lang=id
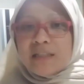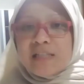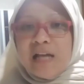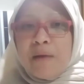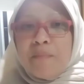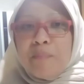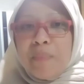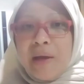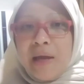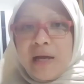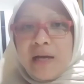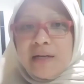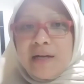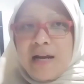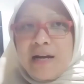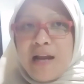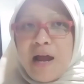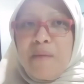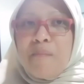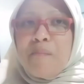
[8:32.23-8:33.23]
capek
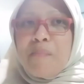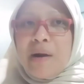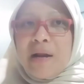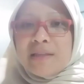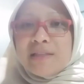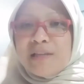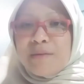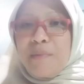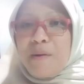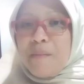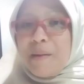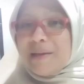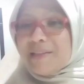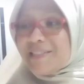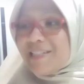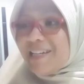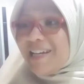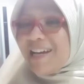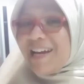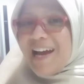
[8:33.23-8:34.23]
kena damprat sama
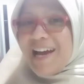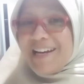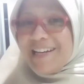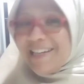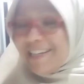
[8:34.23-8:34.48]
majikan